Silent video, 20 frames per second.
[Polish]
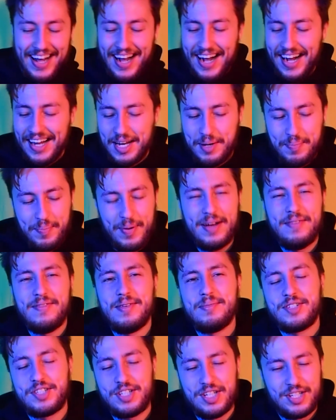ale powiem
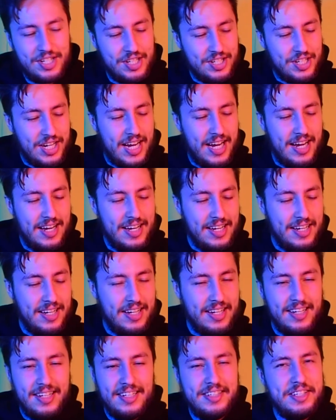wam szczerze, że
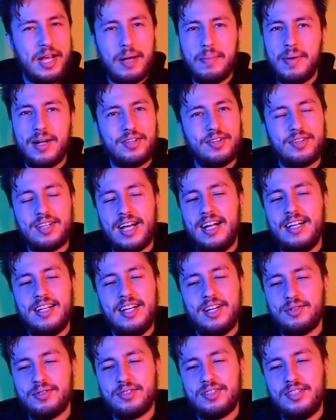nie ma
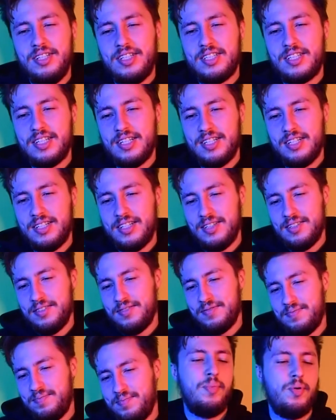totalnie różnicy.
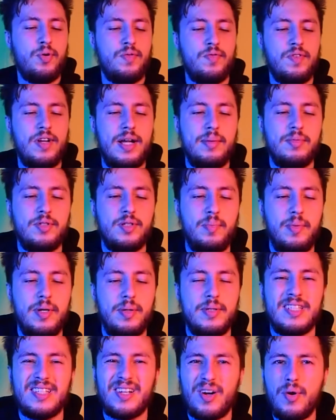Porównałem
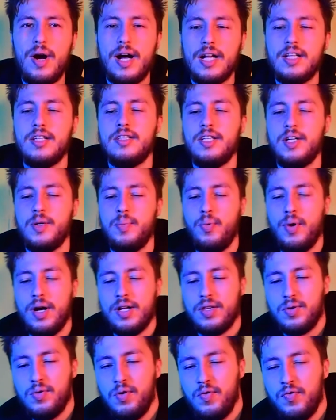sobie skład tych
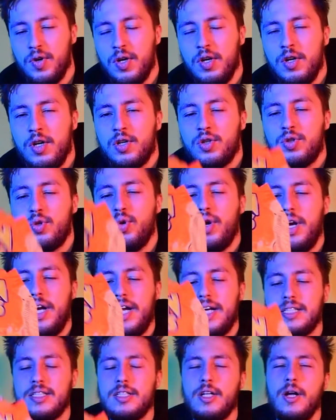płatków, który
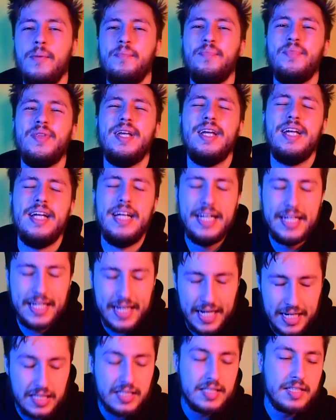jest
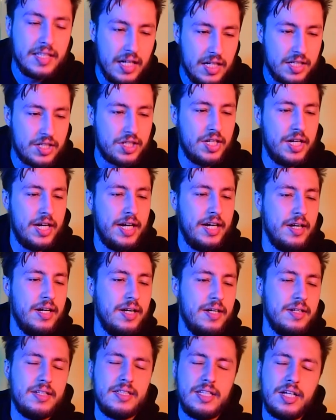identyczny,
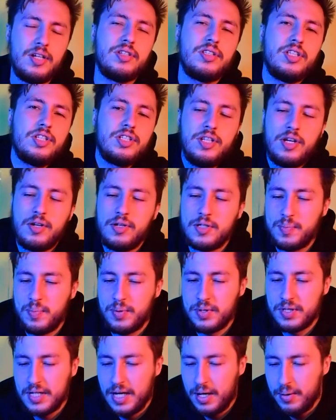dlatego też nie
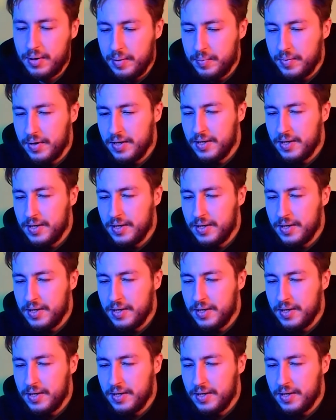rozpoznałem.